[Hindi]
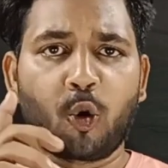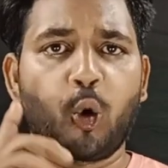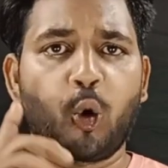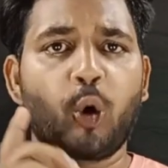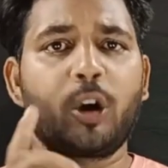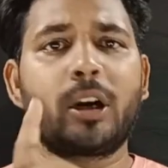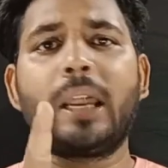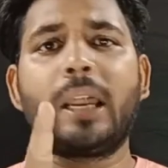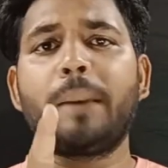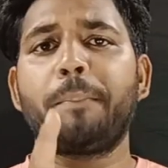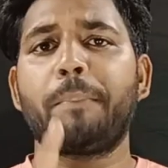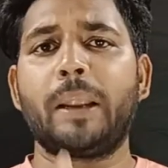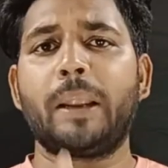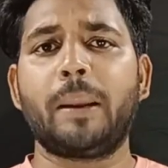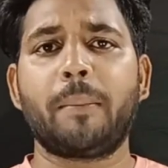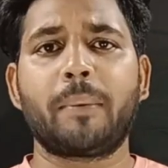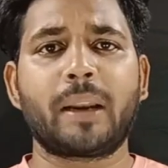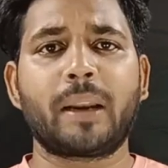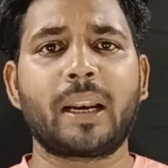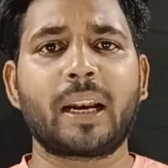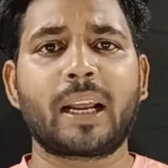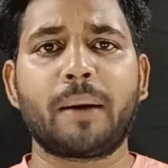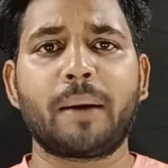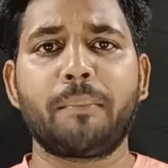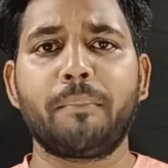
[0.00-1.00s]
गोल्डन प्ले
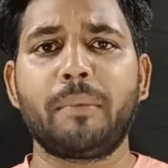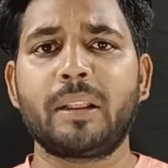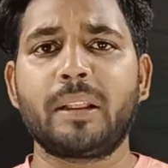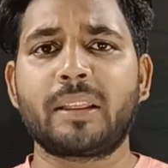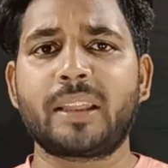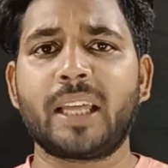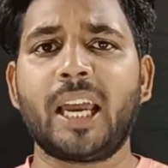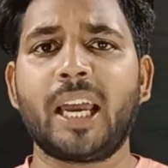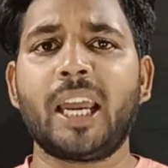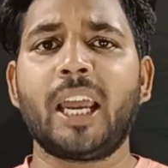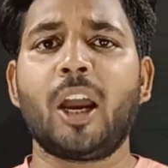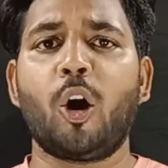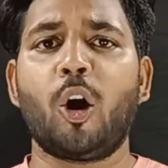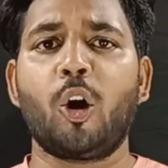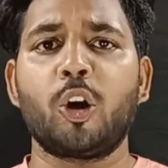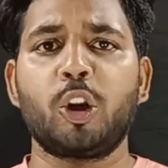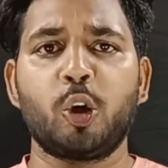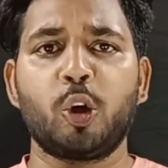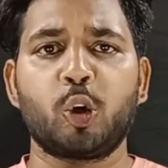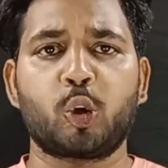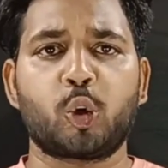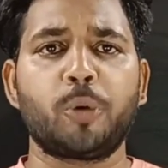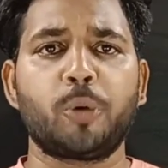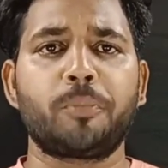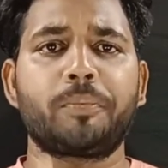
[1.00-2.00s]
बटन कब मिलता है
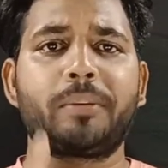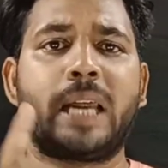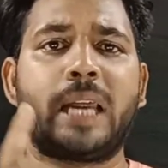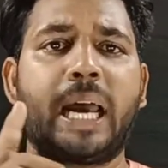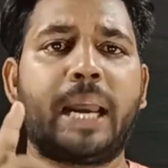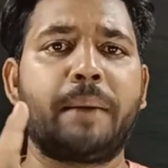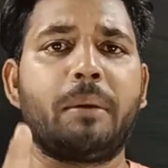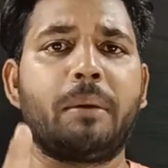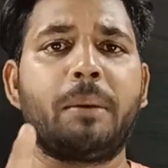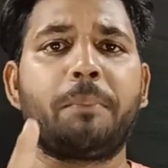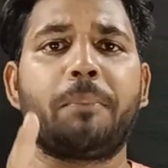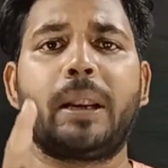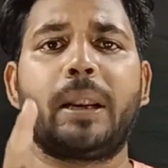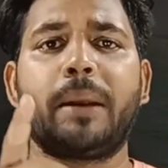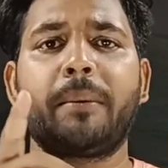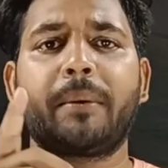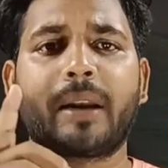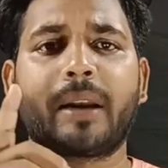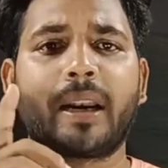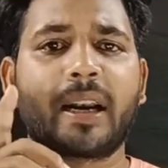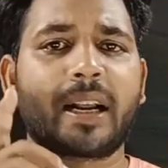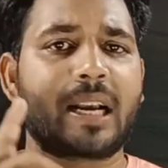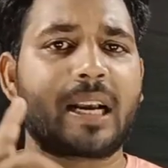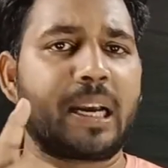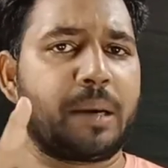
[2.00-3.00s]
और यूट्यूब डायमंड प्ले
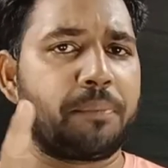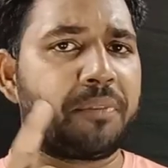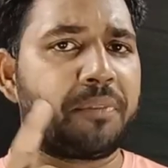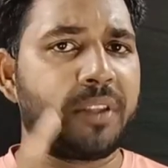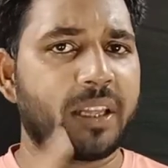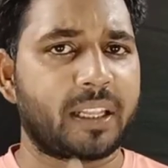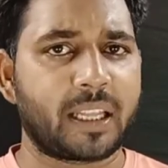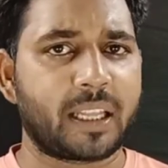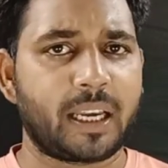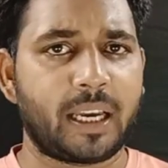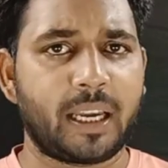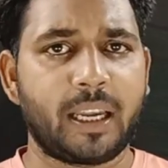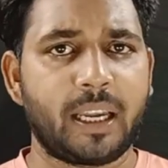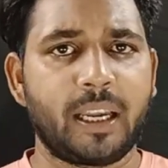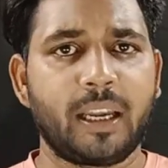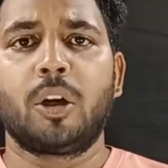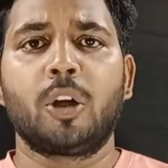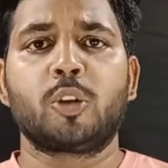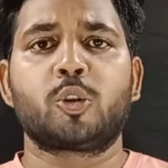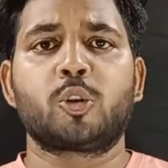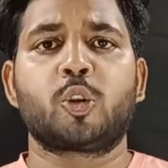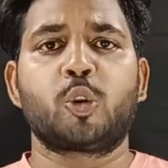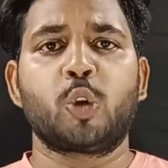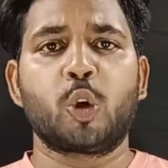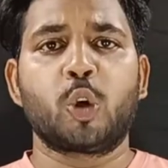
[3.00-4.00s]
बटन कब देता है
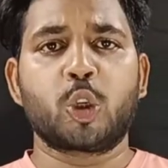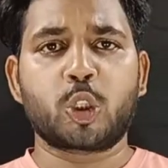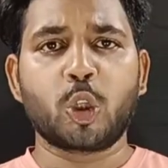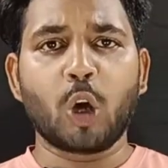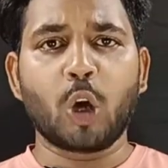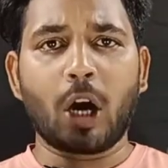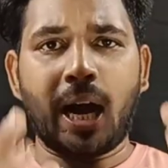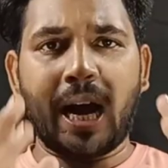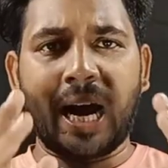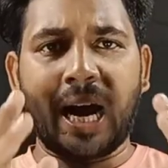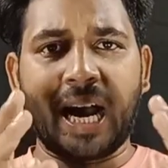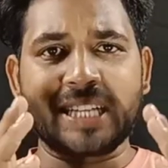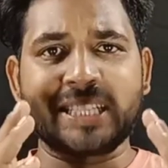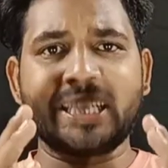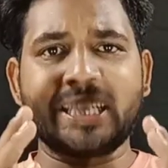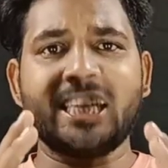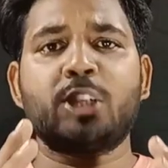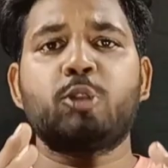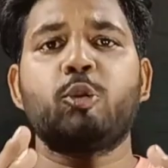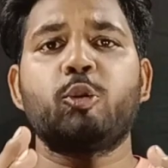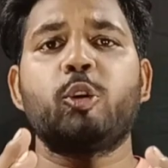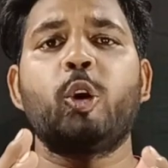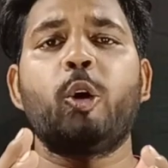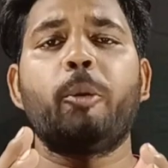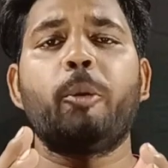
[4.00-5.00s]
तो दोस्तों आज
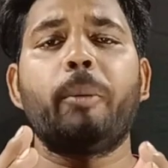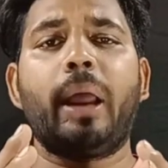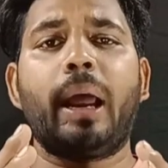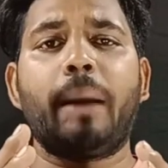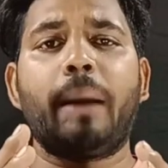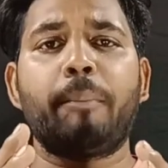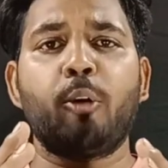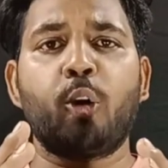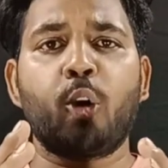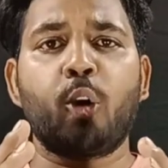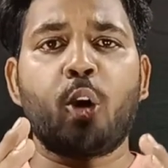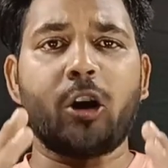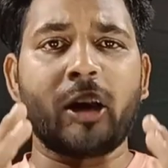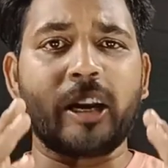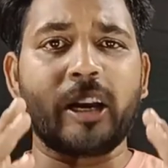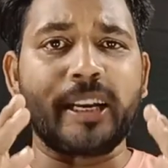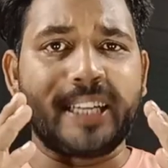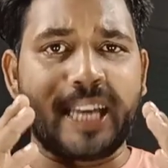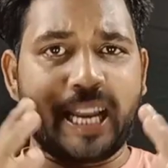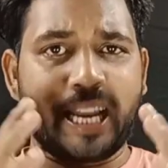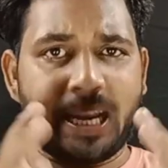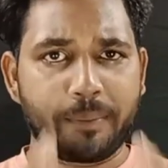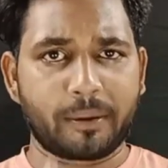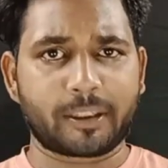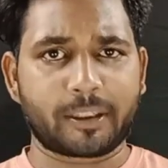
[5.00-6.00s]
की वीडियो में आप लोगों
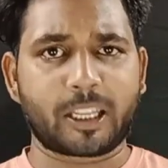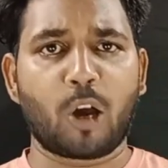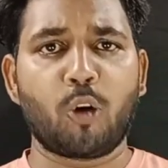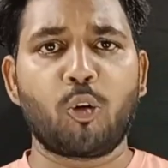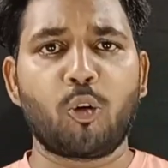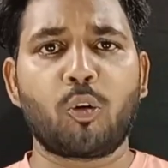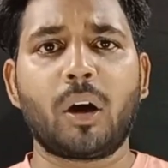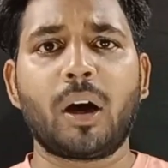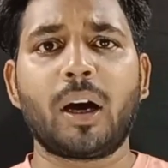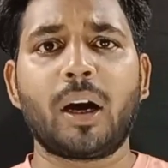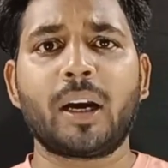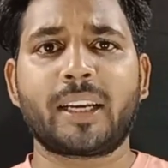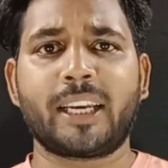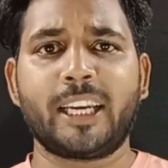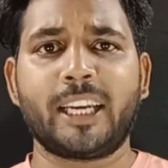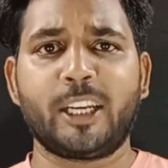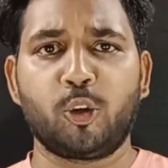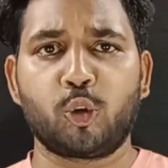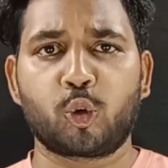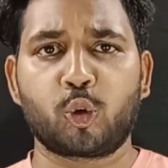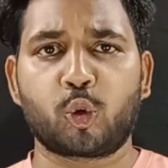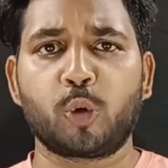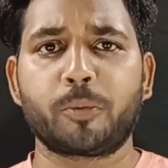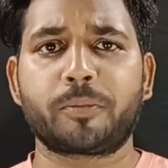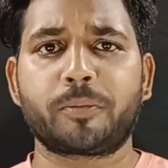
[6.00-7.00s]
को यही बताऊंगा
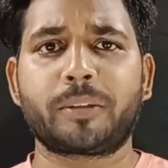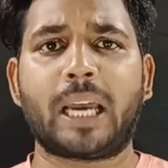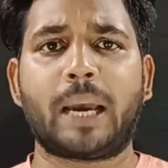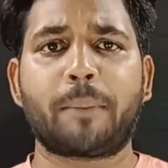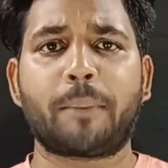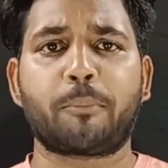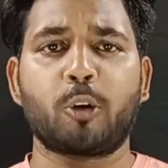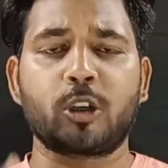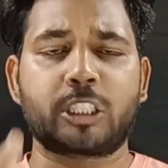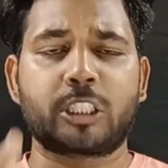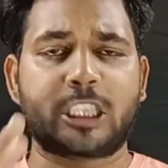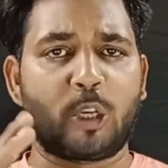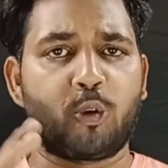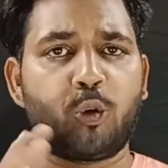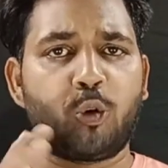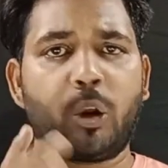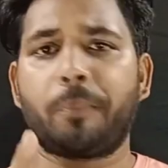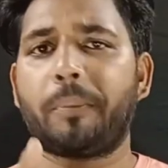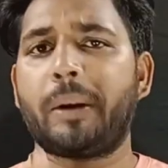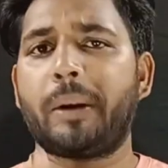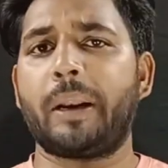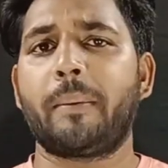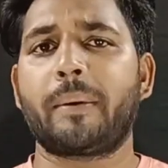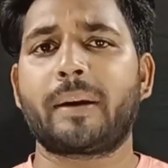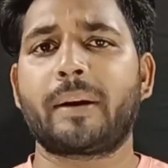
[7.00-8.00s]
कि यूट्यूब से आपको
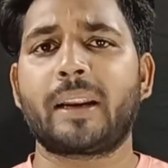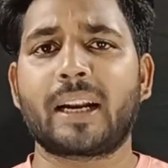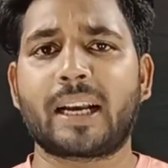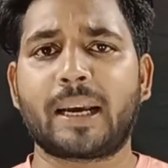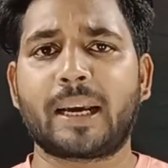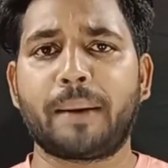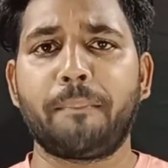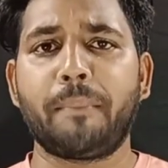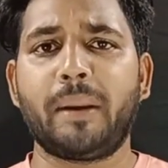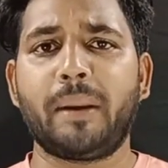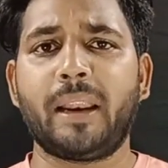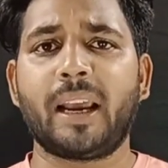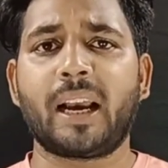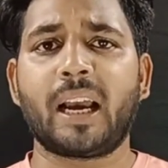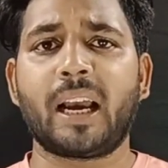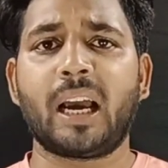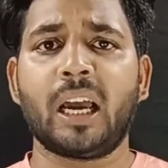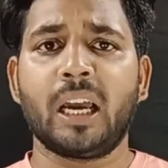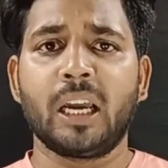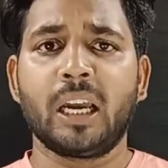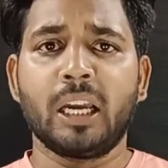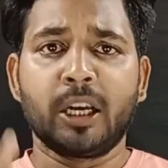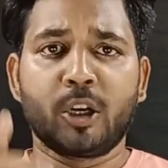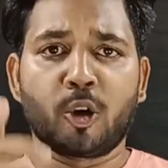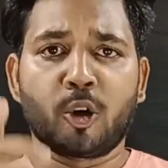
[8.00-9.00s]
सिल्वर प्ले बटन कब
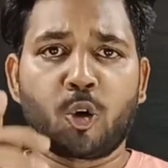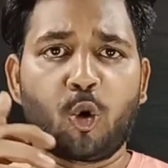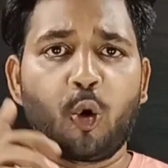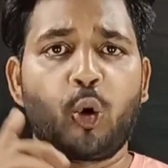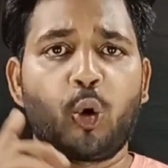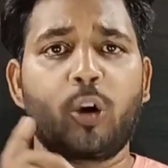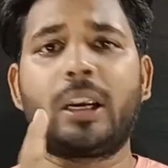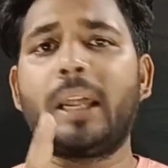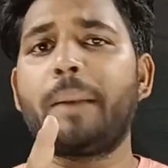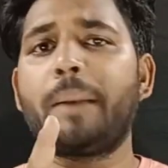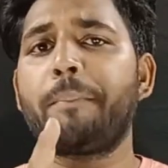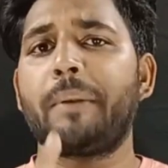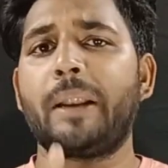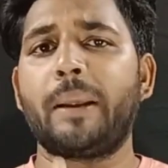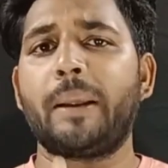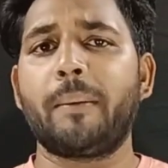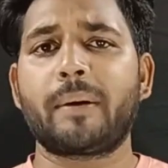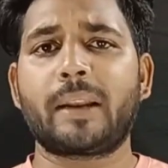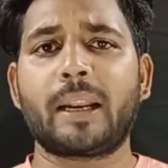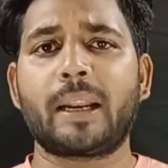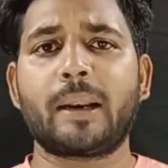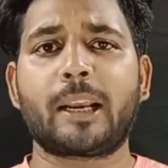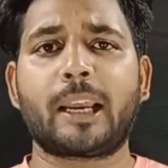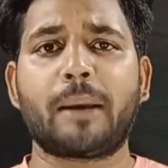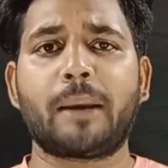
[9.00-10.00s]
मिलेगा गोल्डन
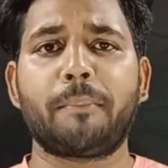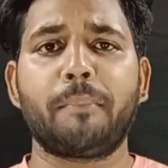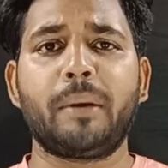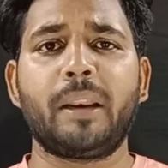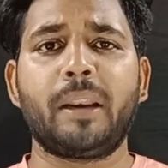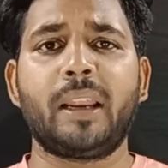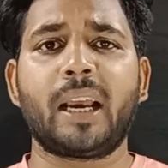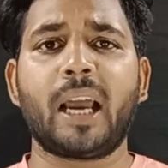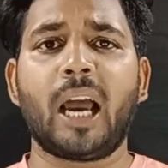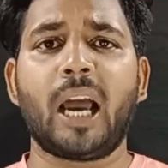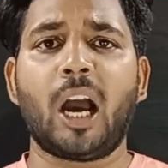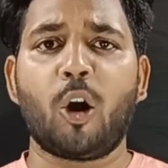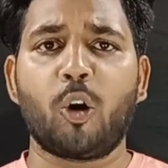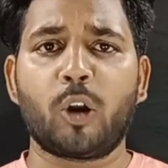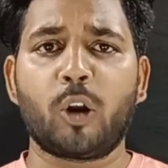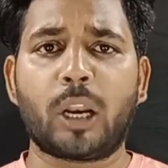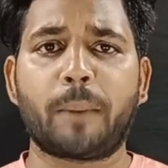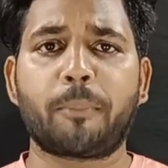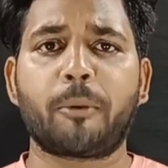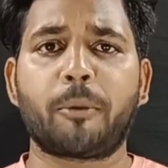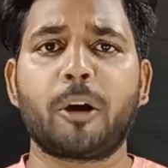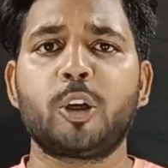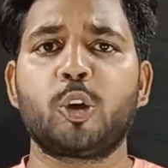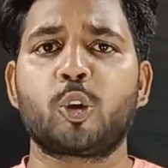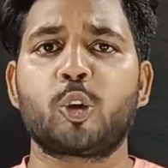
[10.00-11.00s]
प्ले बटन कब मिलेगा
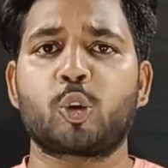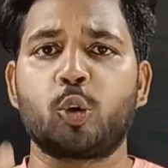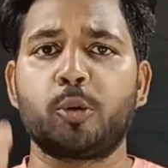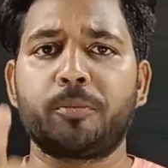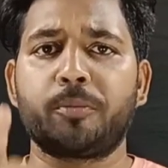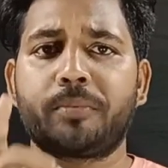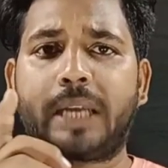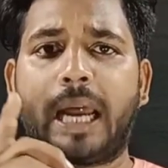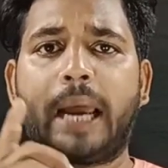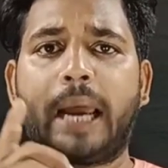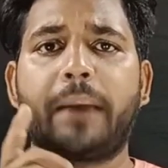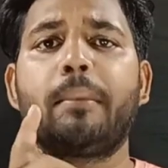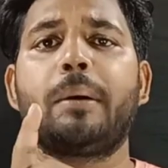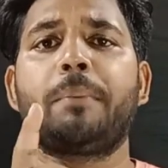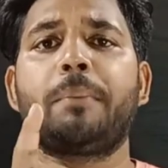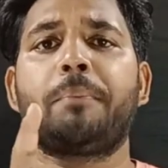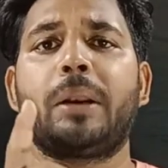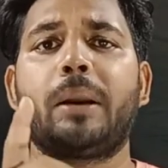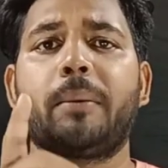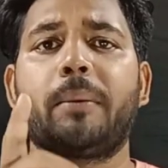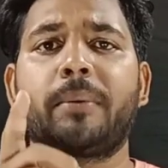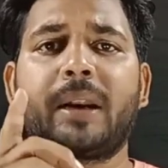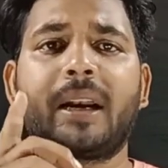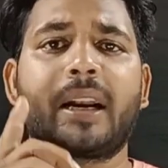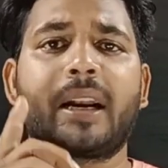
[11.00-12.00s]
और आपका यूट्यूब
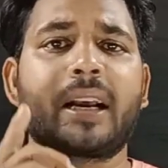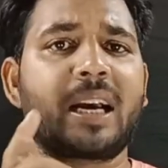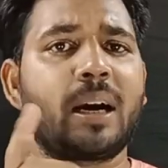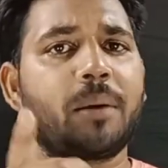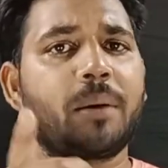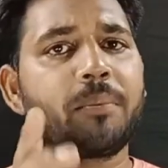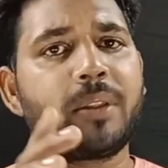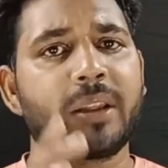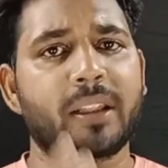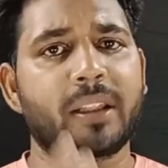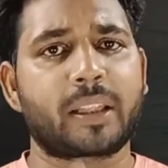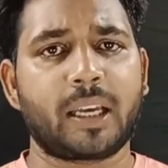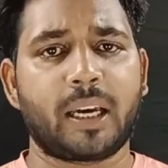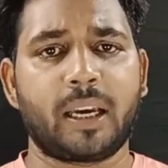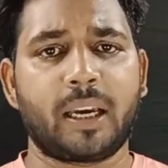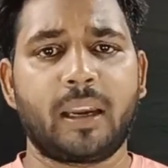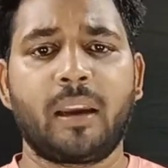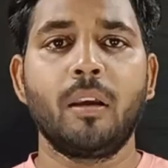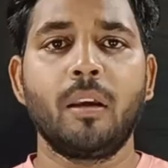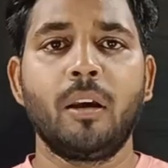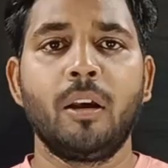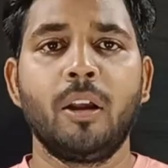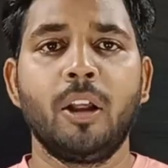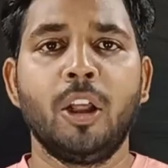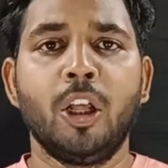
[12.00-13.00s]
डायमंड प्ले बटन कब देता
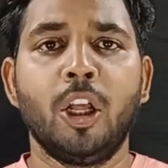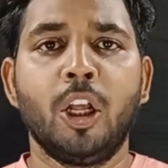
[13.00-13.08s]
है